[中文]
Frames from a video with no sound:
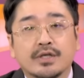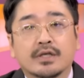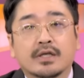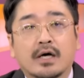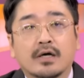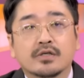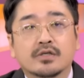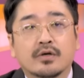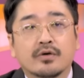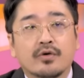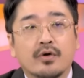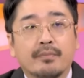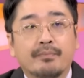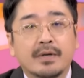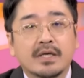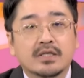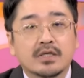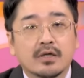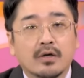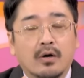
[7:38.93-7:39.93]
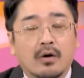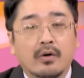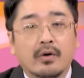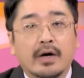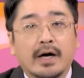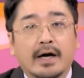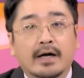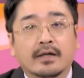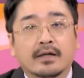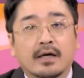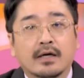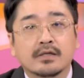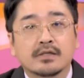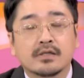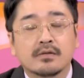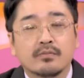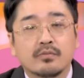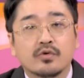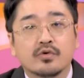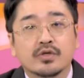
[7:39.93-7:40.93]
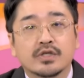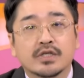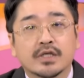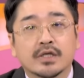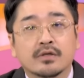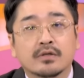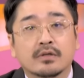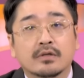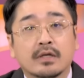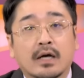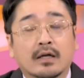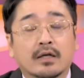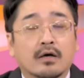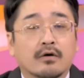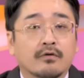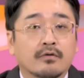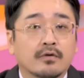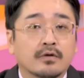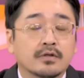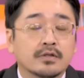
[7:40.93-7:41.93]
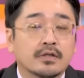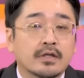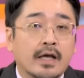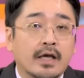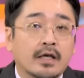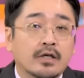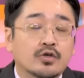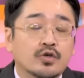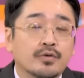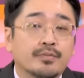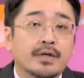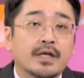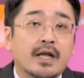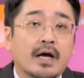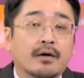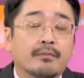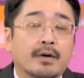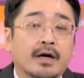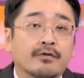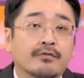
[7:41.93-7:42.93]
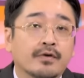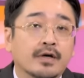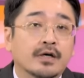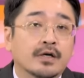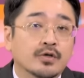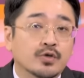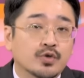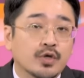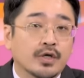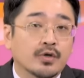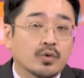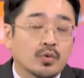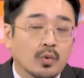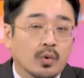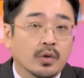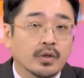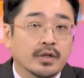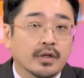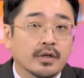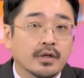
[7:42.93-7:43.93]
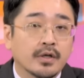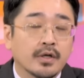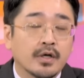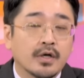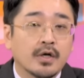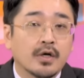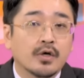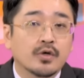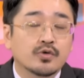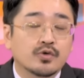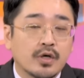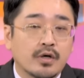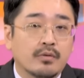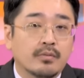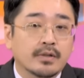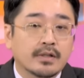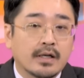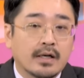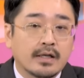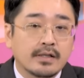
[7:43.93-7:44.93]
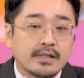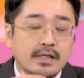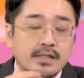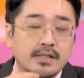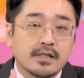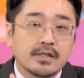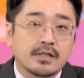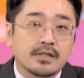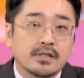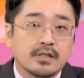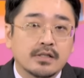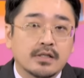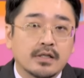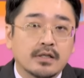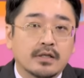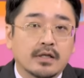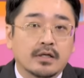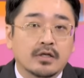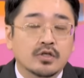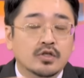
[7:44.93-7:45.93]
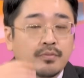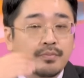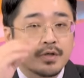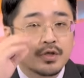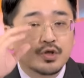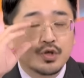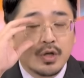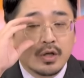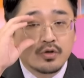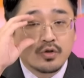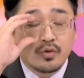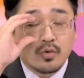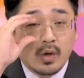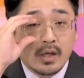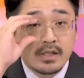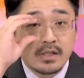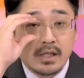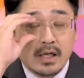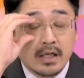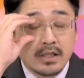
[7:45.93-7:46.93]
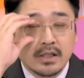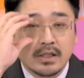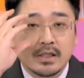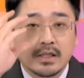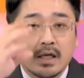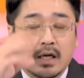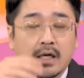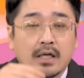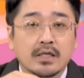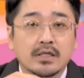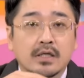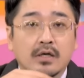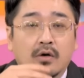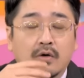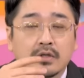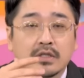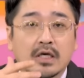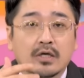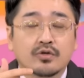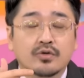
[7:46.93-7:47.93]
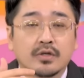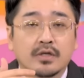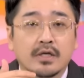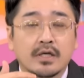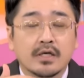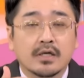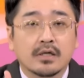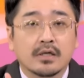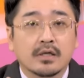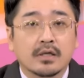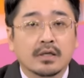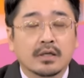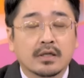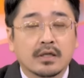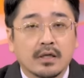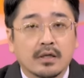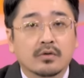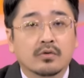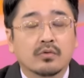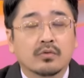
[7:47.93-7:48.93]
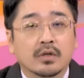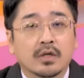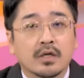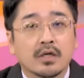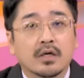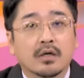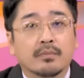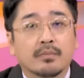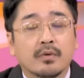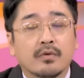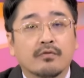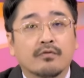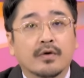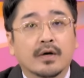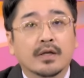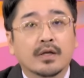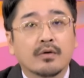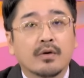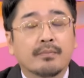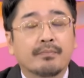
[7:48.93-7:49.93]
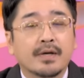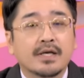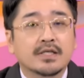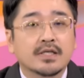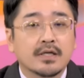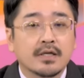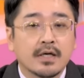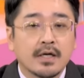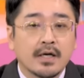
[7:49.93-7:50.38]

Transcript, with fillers: 当中，因为毕竟红海它是目前拿到 A H B 两百份额最多的，所以我们当然在这个时间点就必须要去观察其他的一些洪家军的一个个股的一个部分，因为毕竟